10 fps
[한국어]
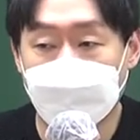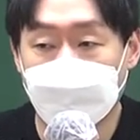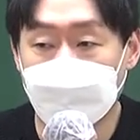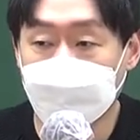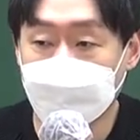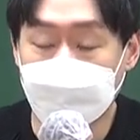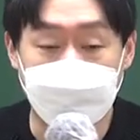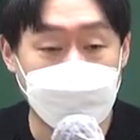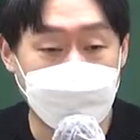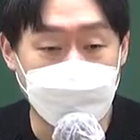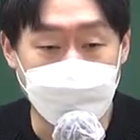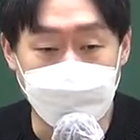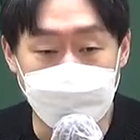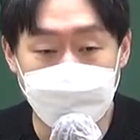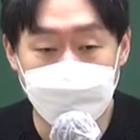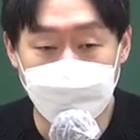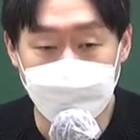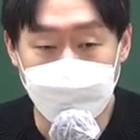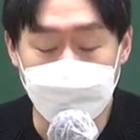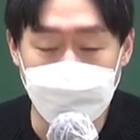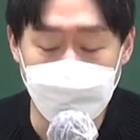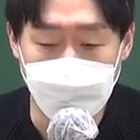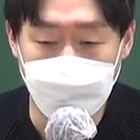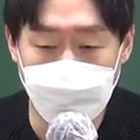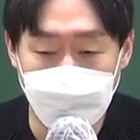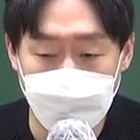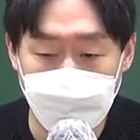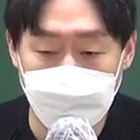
어, 이게 너무 답답한 거예요. 너무 답답하고,